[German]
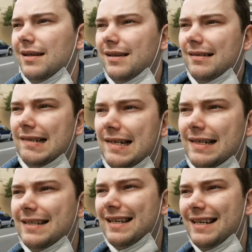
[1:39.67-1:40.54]
Äh,
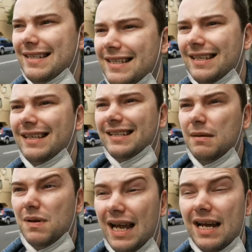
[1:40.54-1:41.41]
das heißt, es
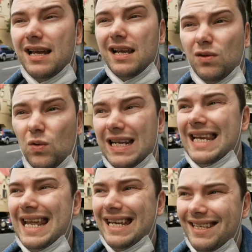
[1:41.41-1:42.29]
gibt kleine
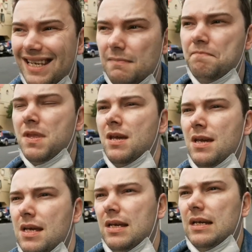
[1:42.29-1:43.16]
Elektroniklädchen,
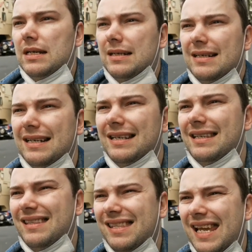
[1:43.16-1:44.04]
äh,
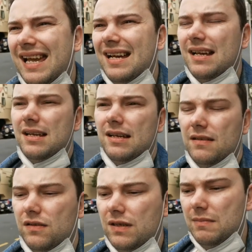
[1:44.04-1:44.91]
der,
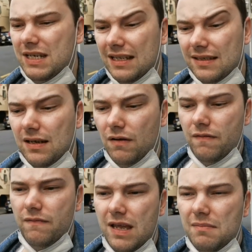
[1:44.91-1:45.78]
zu dem ich jetzt auf
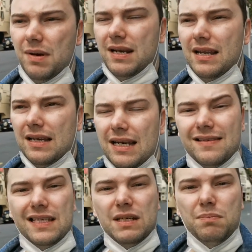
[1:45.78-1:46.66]
dem Weg bin, äh,
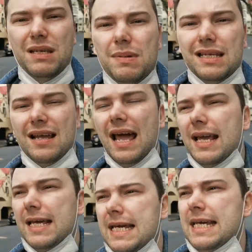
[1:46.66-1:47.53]
nennt sich PD
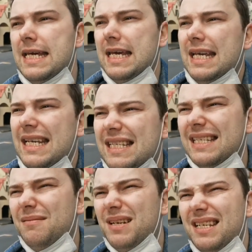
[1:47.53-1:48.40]
Tech. Das
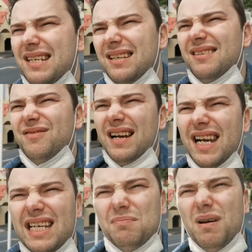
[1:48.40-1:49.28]
ist aber nicht
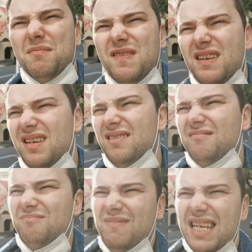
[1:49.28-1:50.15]
vergleichbar wie
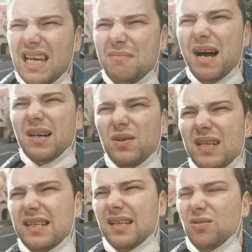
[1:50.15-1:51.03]
ein Mediamarkt
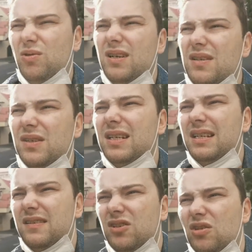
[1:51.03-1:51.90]
oder Saturn, sondern
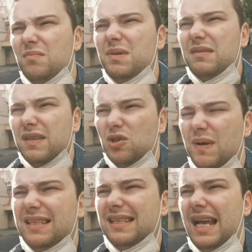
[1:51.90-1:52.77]
das ist schon ein bisschen was
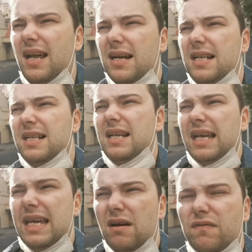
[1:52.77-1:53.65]
spezieller,
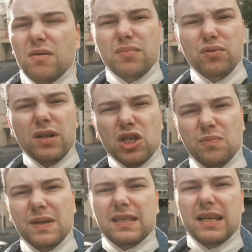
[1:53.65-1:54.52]
eher auf Computer
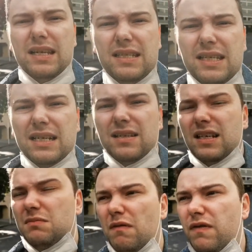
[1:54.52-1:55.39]
spezialisiert.
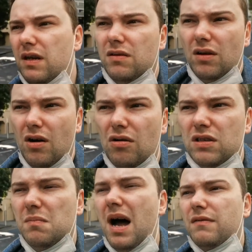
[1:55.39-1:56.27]
Das heißt, man findet dort
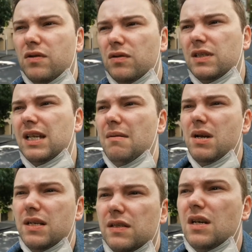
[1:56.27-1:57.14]
auch Smartphones,
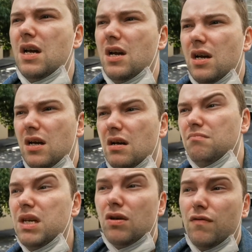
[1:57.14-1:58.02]
Tablets, äh,
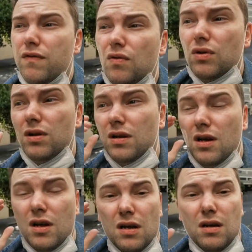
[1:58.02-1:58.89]

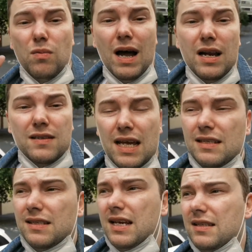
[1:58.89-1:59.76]
Mikrofone, äh,
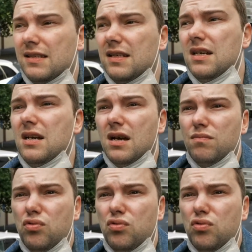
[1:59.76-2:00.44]
Wireless-Headsets, äh,